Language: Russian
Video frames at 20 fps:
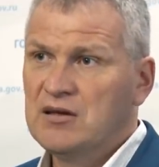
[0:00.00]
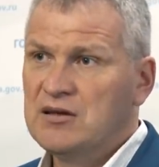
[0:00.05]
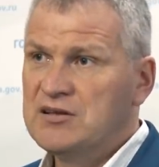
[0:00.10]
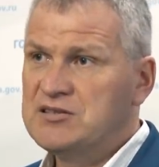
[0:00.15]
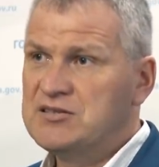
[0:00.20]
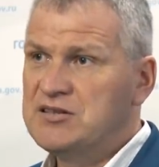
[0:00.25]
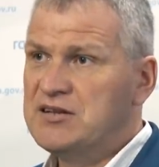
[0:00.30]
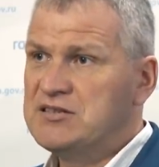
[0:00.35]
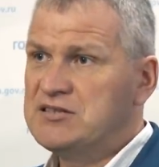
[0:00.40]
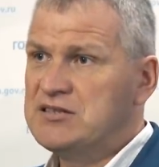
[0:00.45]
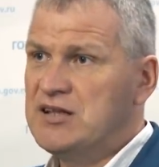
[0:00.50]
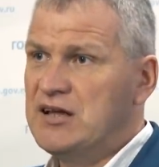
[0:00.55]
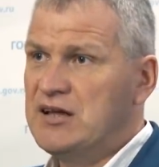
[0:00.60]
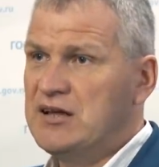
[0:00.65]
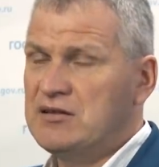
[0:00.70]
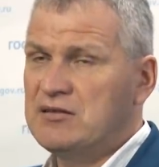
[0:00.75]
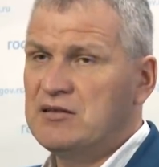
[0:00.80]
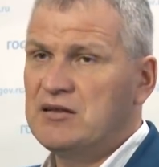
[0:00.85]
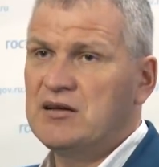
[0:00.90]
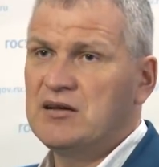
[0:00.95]

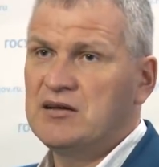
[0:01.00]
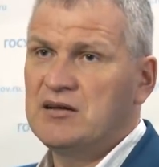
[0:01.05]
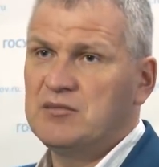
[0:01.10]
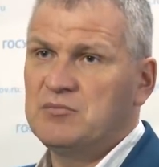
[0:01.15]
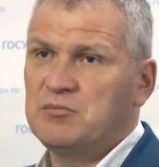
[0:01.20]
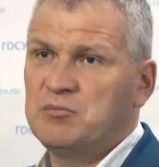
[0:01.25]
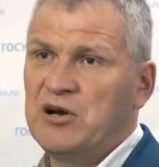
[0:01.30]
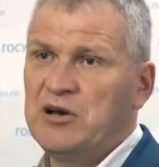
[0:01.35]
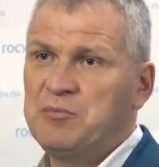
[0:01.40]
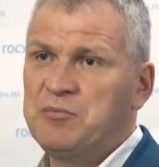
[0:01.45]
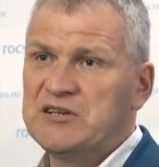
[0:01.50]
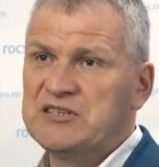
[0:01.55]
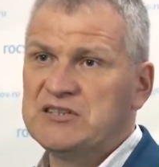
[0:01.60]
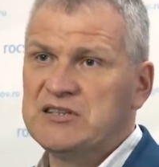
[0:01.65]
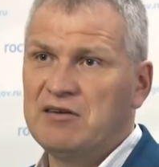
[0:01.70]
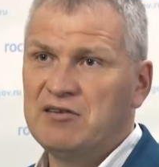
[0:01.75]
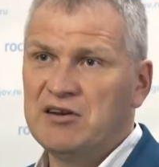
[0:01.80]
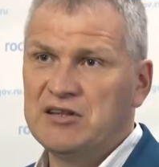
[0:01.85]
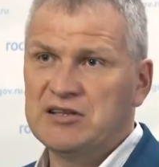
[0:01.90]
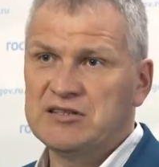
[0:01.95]
Естественно, были
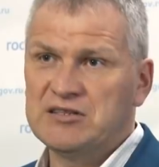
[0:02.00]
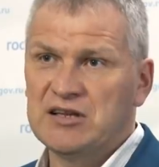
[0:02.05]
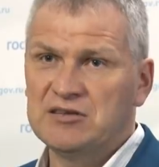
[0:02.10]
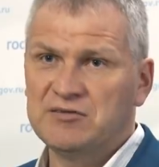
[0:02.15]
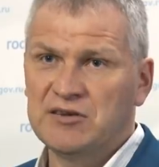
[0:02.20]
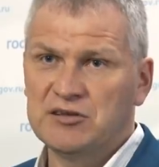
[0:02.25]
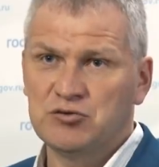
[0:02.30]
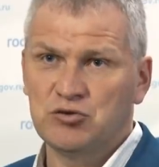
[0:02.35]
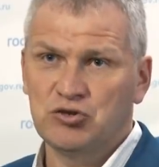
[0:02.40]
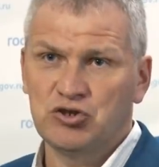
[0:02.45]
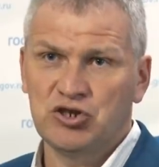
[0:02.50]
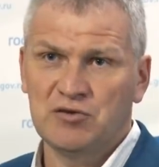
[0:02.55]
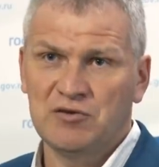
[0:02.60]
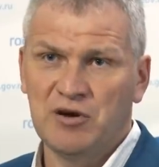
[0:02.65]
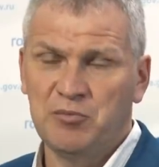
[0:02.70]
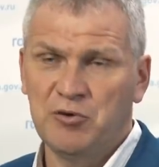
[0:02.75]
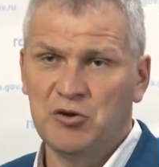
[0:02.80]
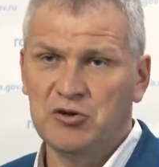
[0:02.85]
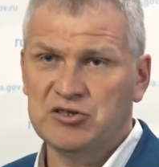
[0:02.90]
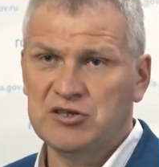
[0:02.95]
поставлены соответствующие
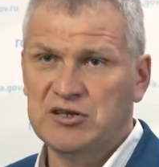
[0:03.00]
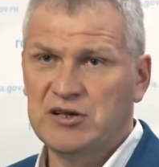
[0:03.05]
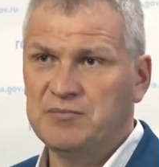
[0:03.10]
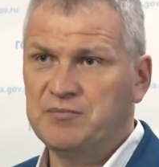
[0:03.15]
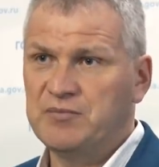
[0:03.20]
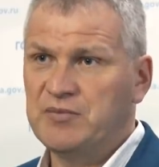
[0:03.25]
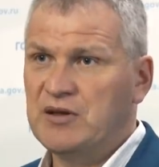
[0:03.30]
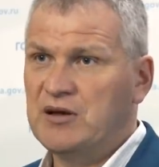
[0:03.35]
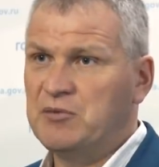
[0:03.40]
вопросы